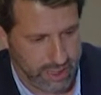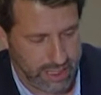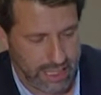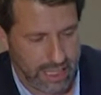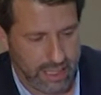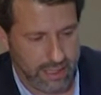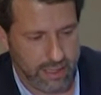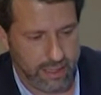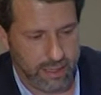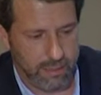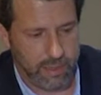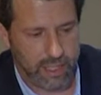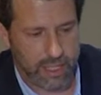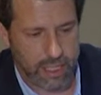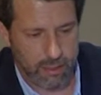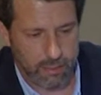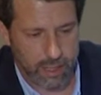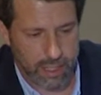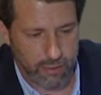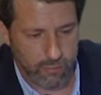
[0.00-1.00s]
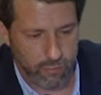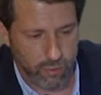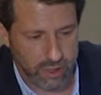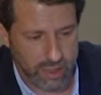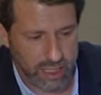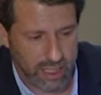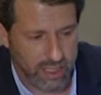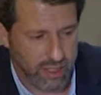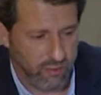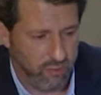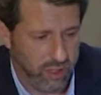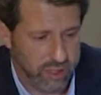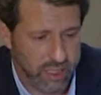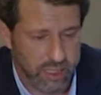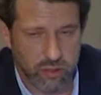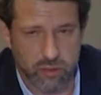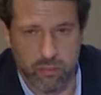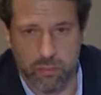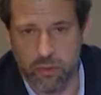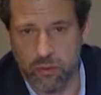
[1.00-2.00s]
antes de empezar a hablar de Fuente Alta, Fuente
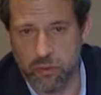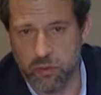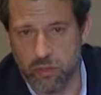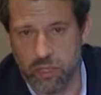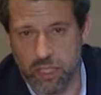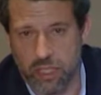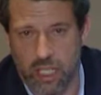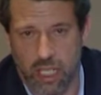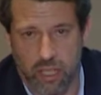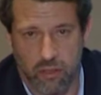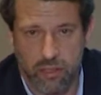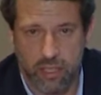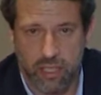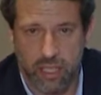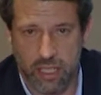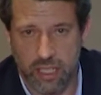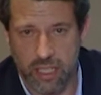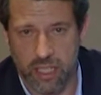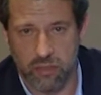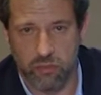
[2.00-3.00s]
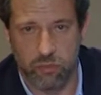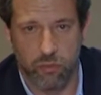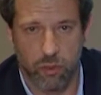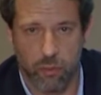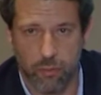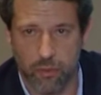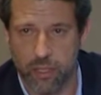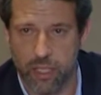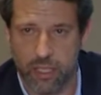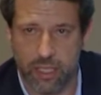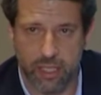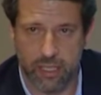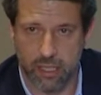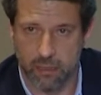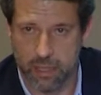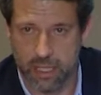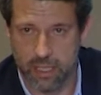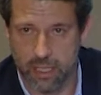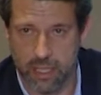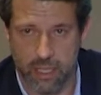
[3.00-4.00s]
Alta es un producto que está a la orden del día, es un commodity, se
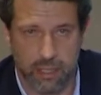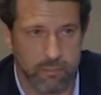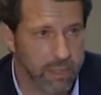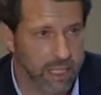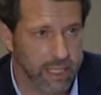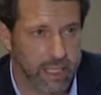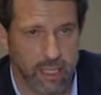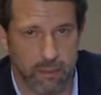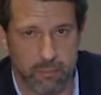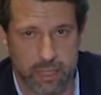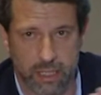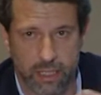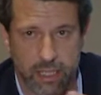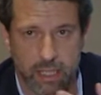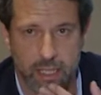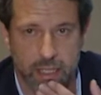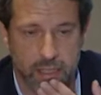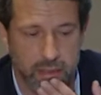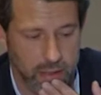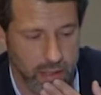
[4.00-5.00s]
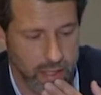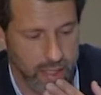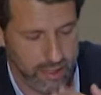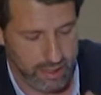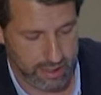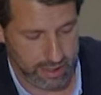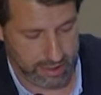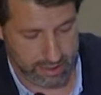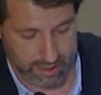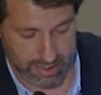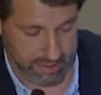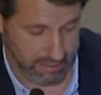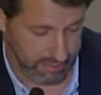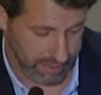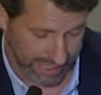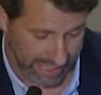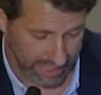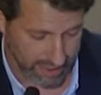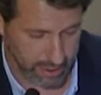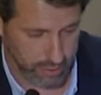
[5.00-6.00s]
vende prácticamente en,
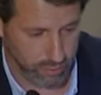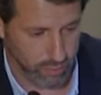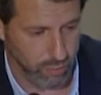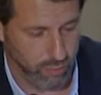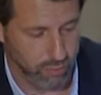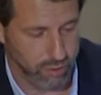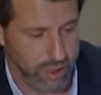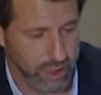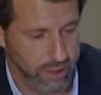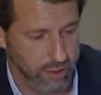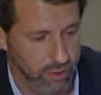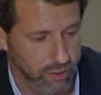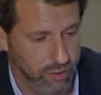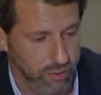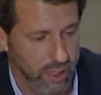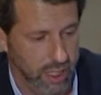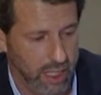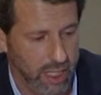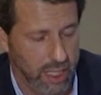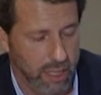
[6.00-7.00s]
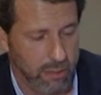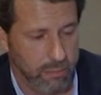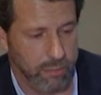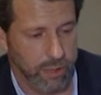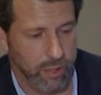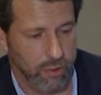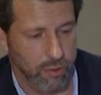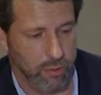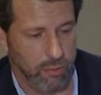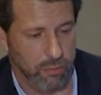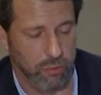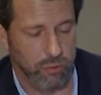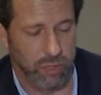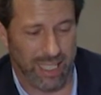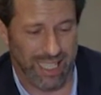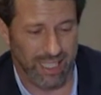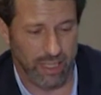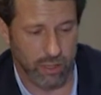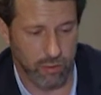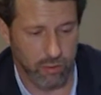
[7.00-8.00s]
casi todos los sitios, pero mucha
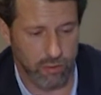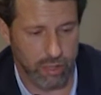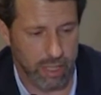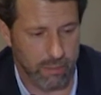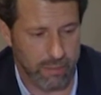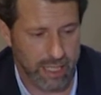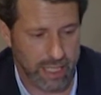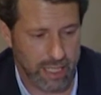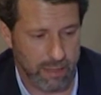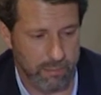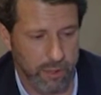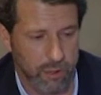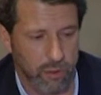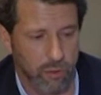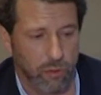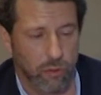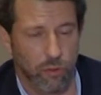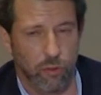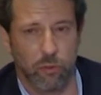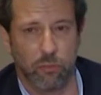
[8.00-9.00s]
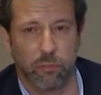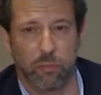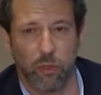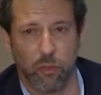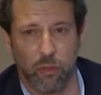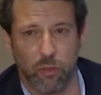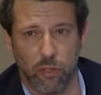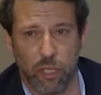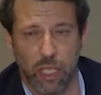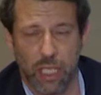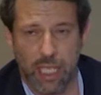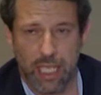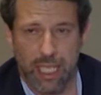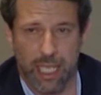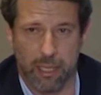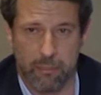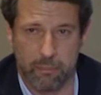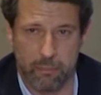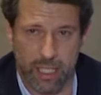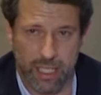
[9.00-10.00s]
gente conoce la marca, pero no conoce un poco
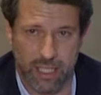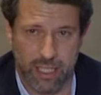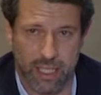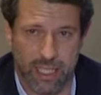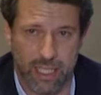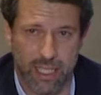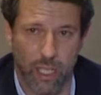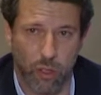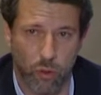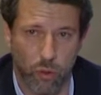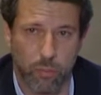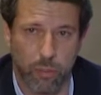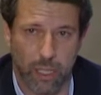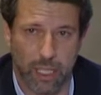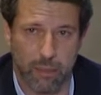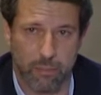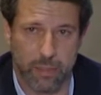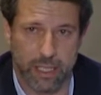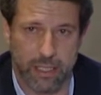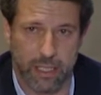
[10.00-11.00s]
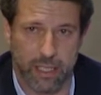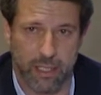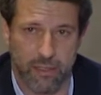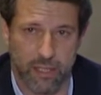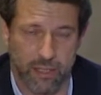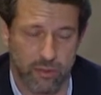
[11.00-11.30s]
la empresa y el grupo al que pertenece.